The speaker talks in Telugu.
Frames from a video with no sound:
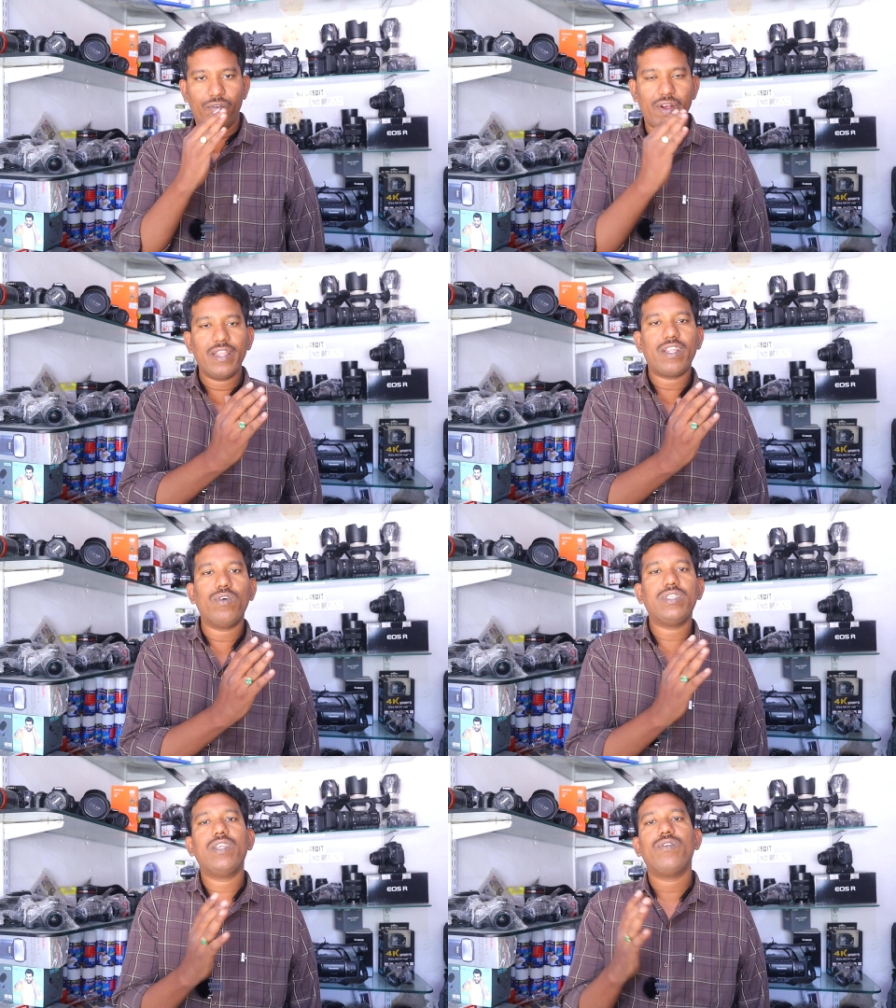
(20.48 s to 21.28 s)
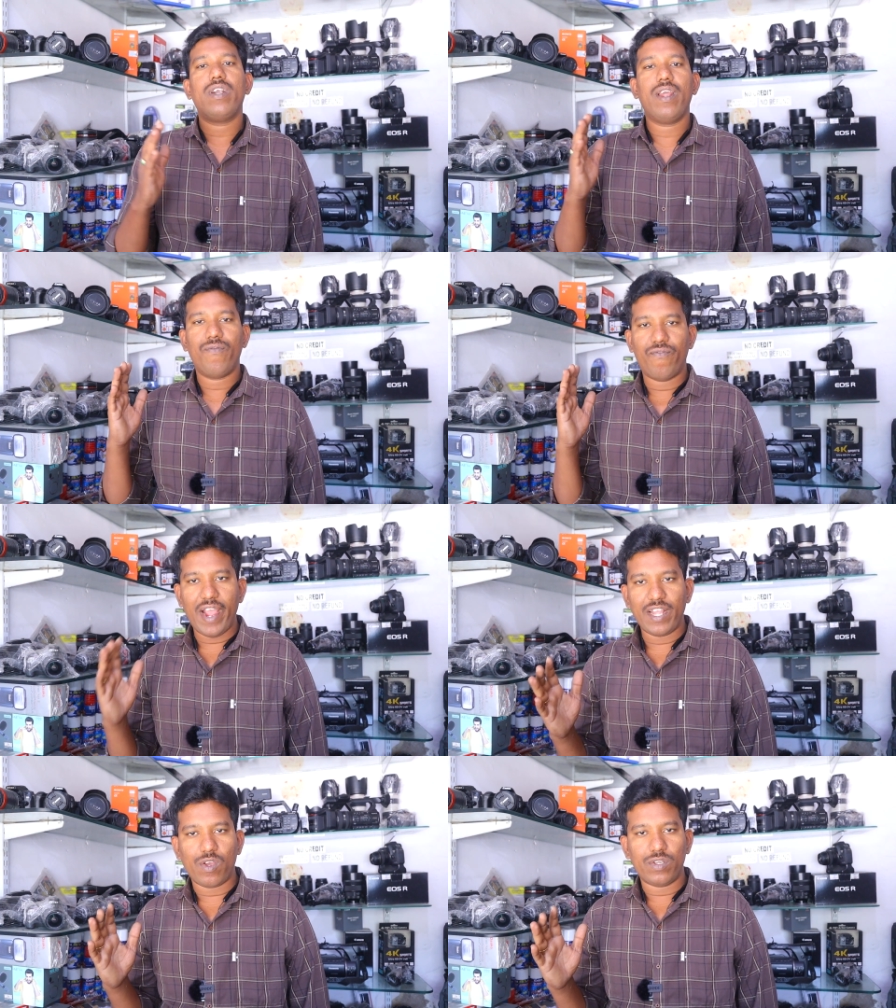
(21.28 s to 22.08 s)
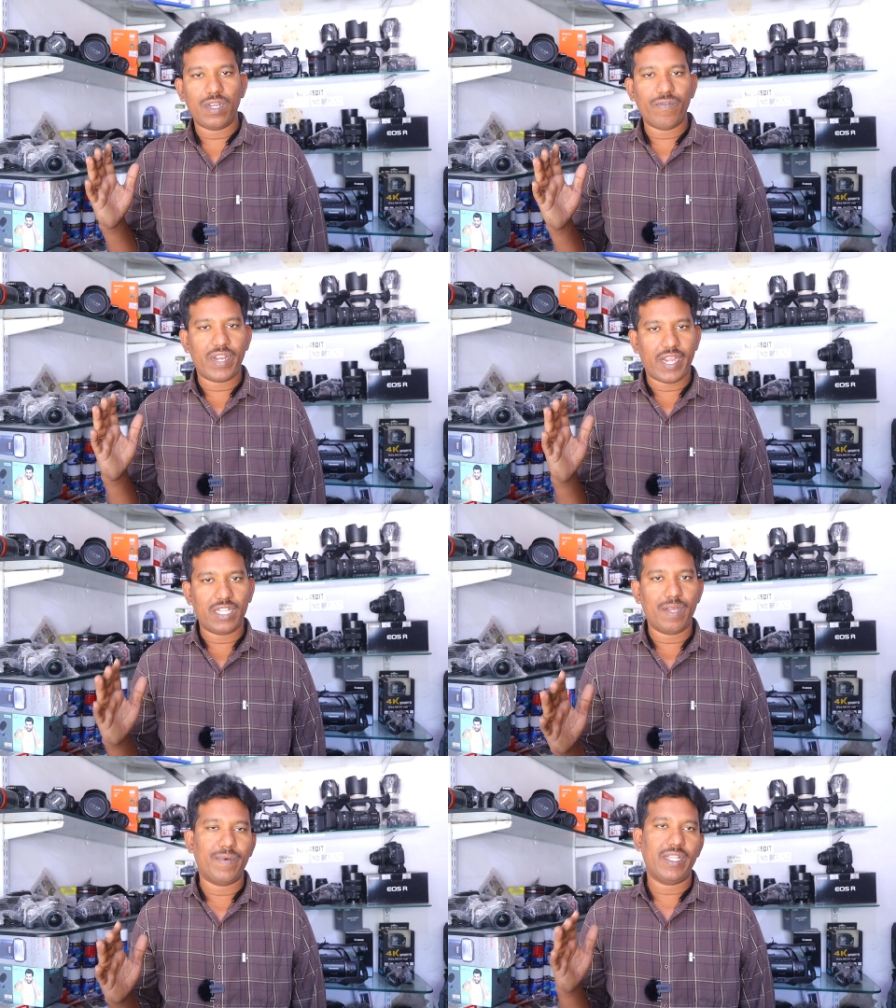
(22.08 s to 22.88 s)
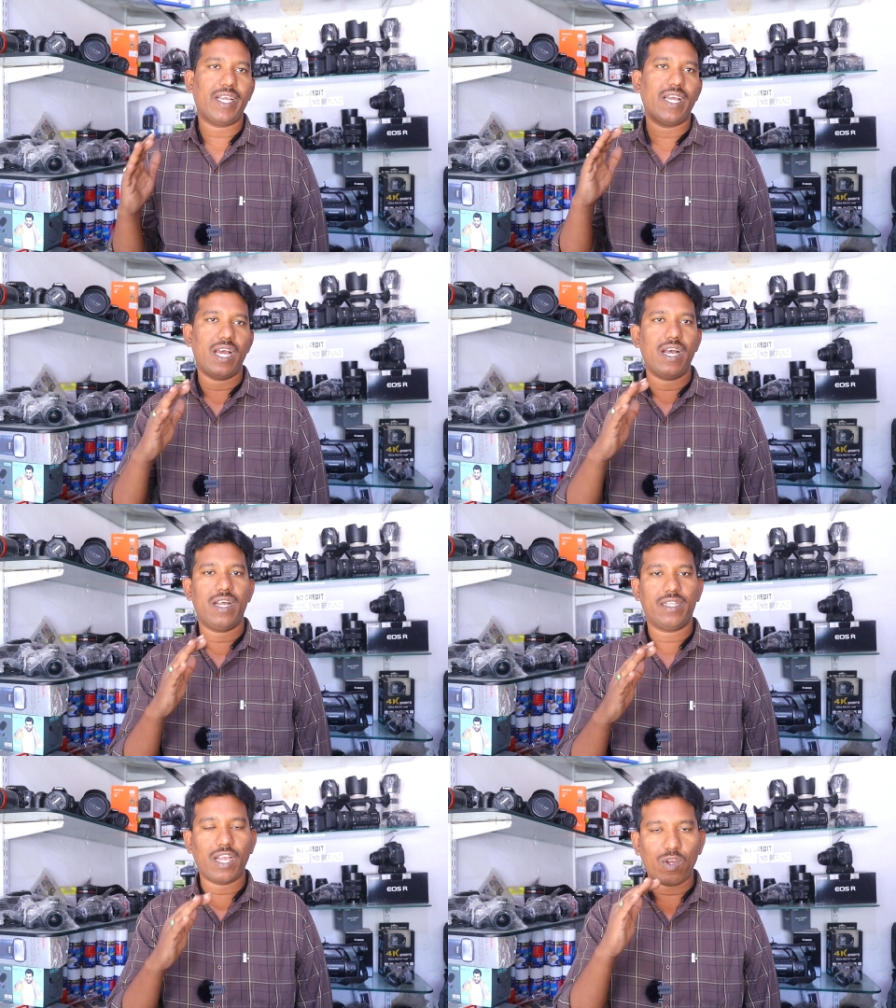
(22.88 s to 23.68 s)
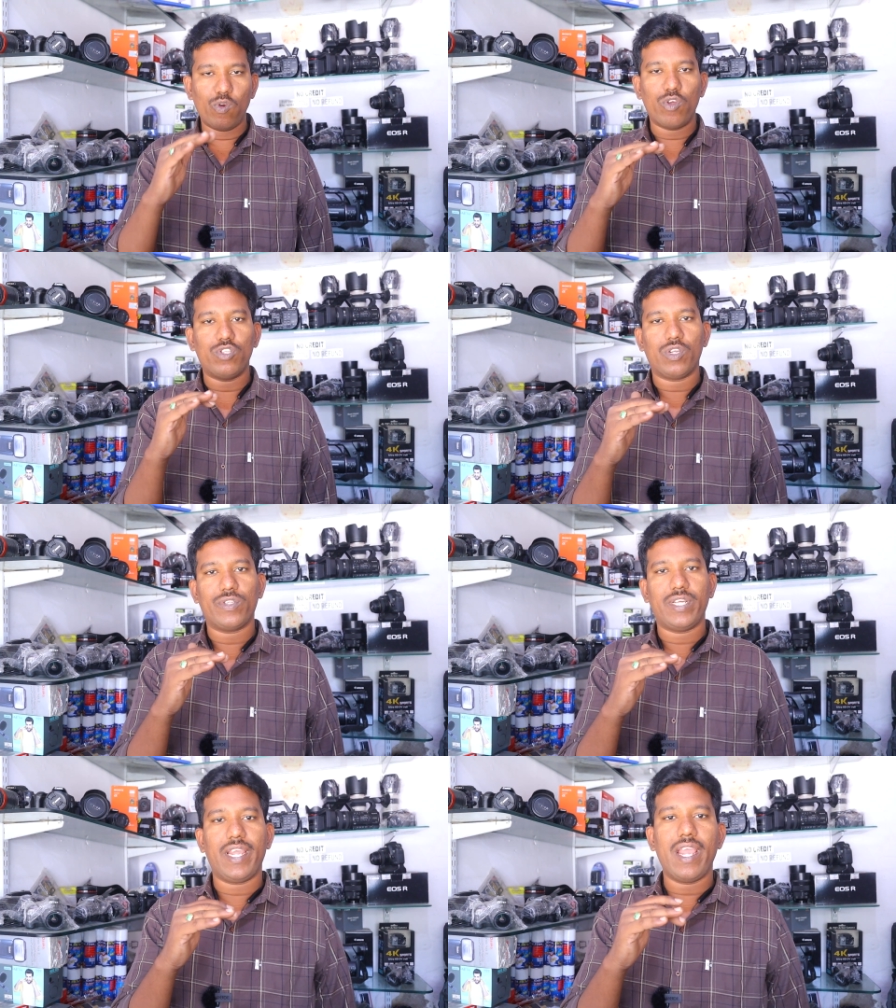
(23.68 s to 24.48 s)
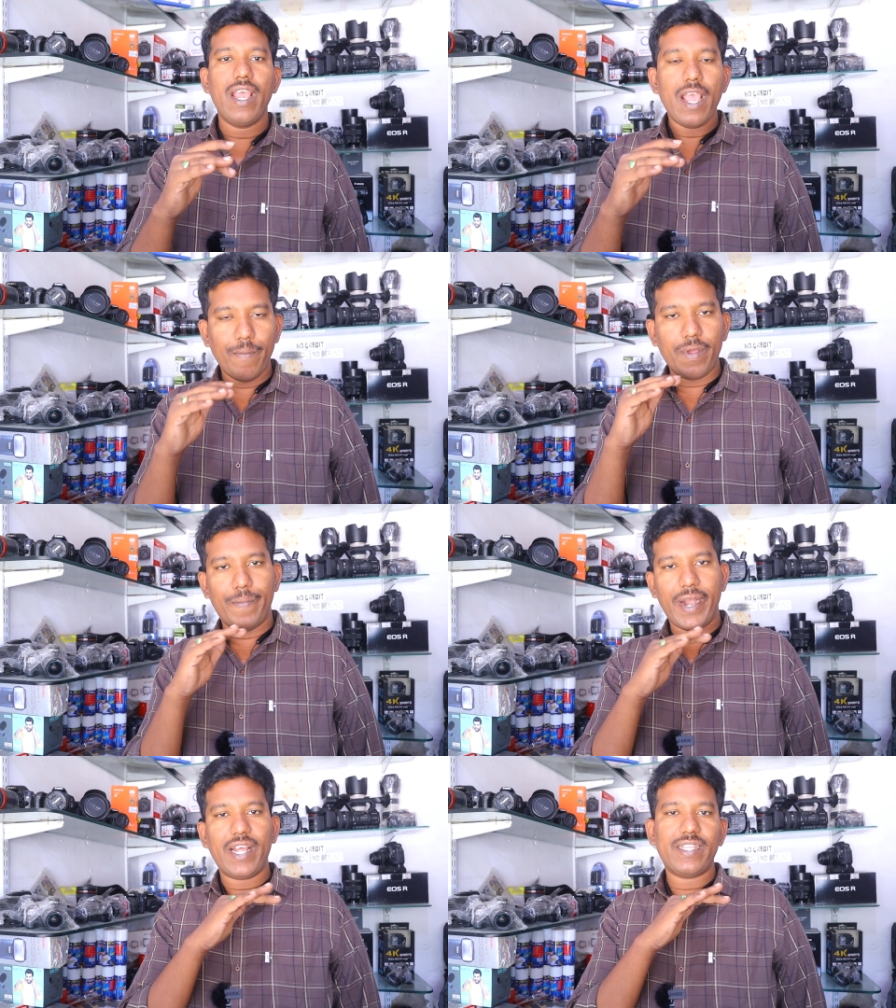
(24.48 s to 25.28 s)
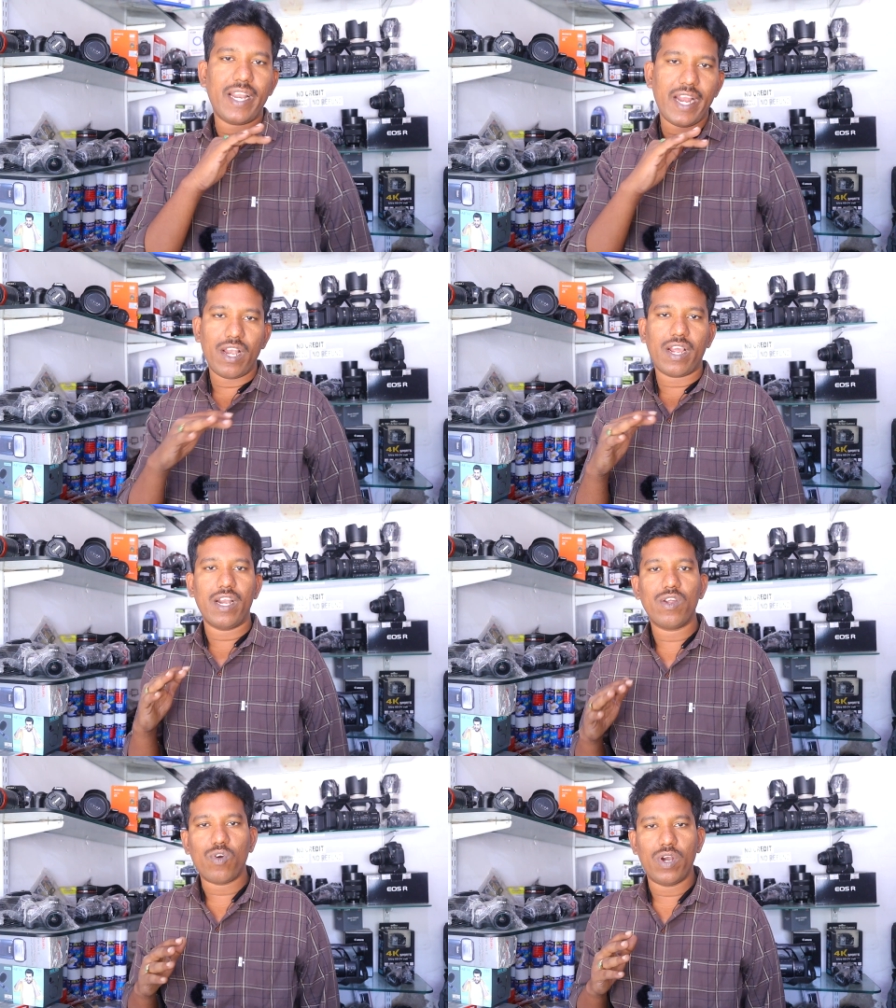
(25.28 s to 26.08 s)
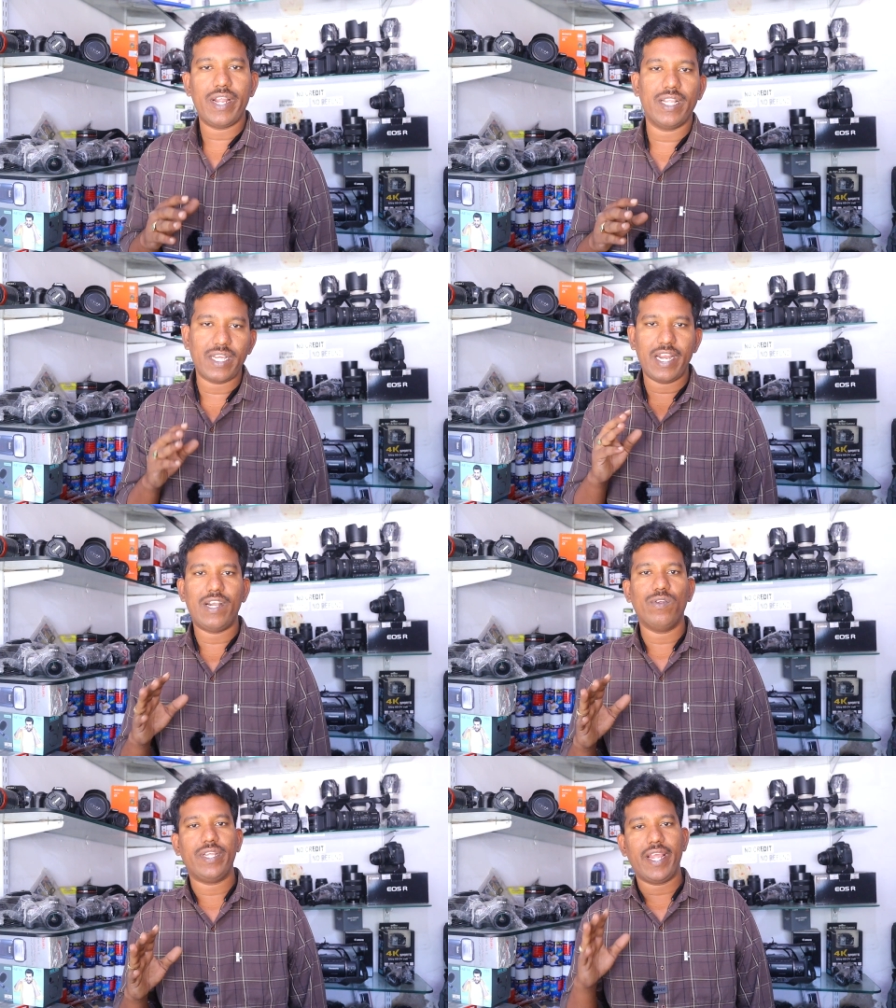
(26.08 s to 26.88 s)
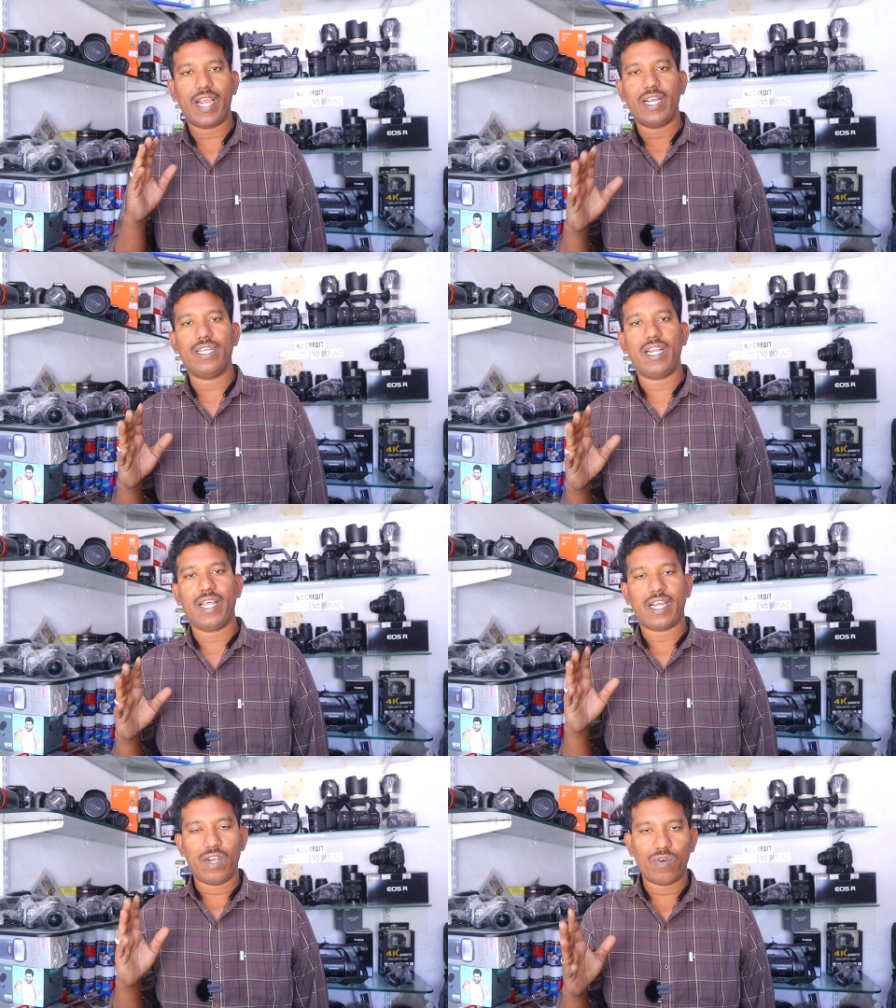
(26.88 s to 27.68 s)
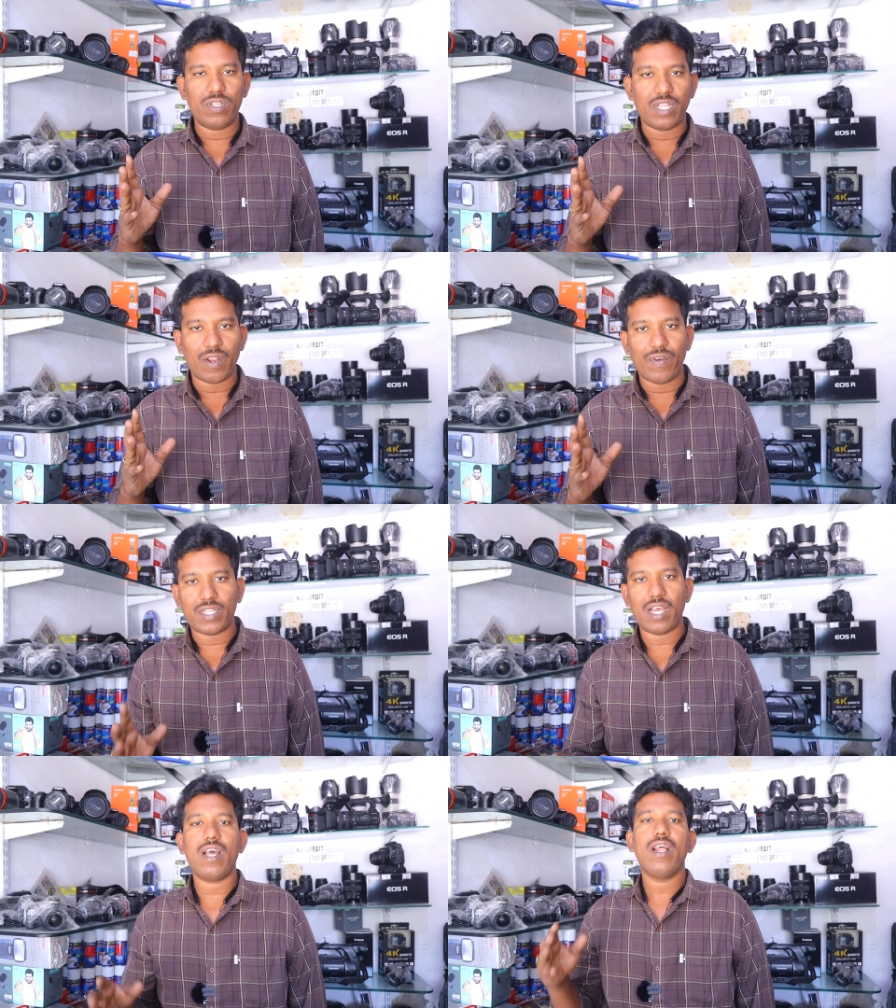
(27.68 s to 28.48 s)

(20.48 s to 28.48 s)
వన్ థౌజండ్ నుండి ఫైవ్ థౌజండ్ వరకు అయితే మన దగ్గర తక్కువలో దొరుకుతాయి మీరు బయట అయితే రేట్లు కనుక్కోండి ఎంత రేటు ఉంది ఏం కదా అనేది కనుక్కున్న తర్వాత